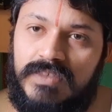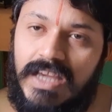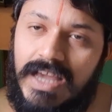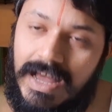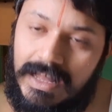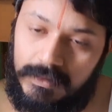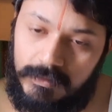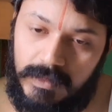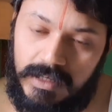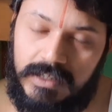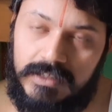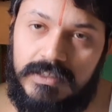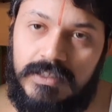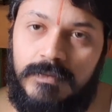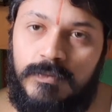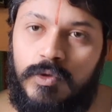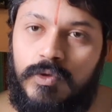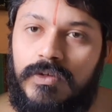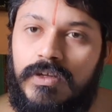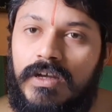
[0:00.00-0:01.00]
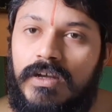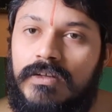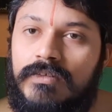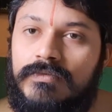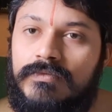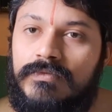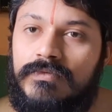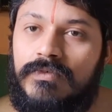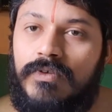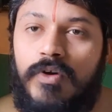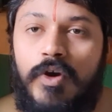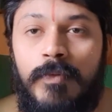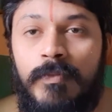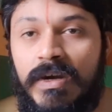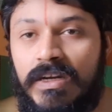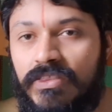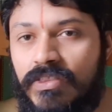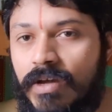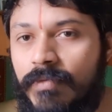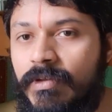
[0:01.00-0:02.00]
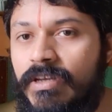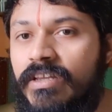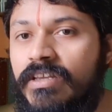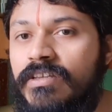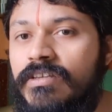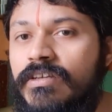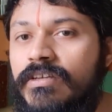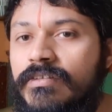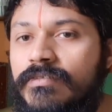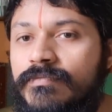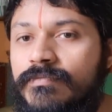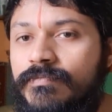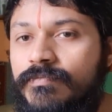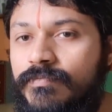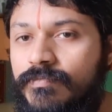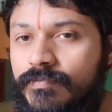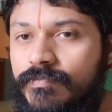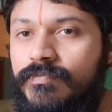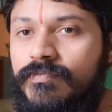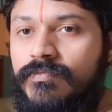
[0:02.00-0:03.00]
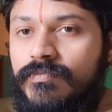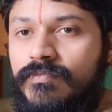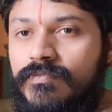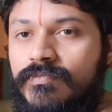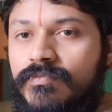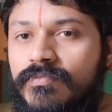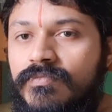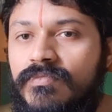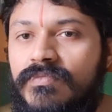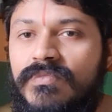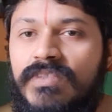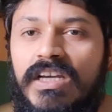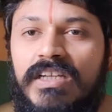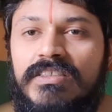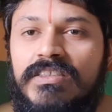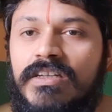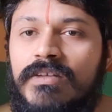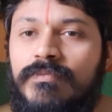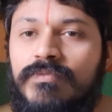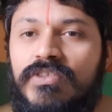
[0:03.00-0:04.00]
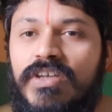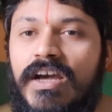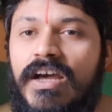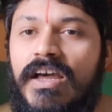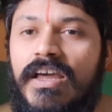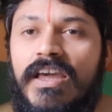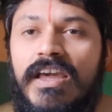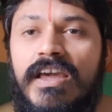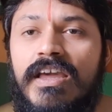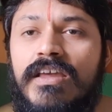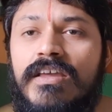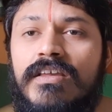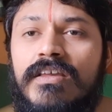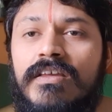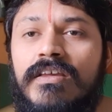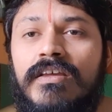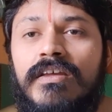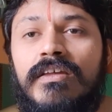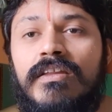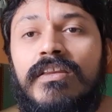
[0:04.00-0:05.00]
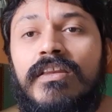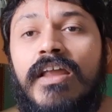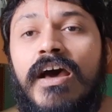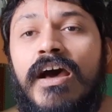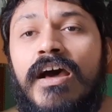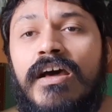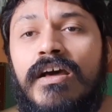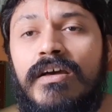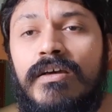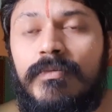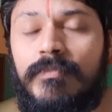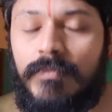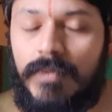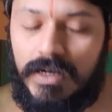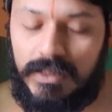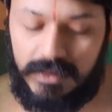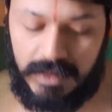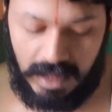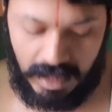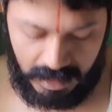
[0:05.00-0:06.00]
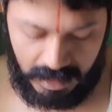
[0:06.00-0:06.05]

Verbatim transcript: कि आत्मा का जन्म हो गया और मरता भी नहीं है ना जन्मता है ना मरता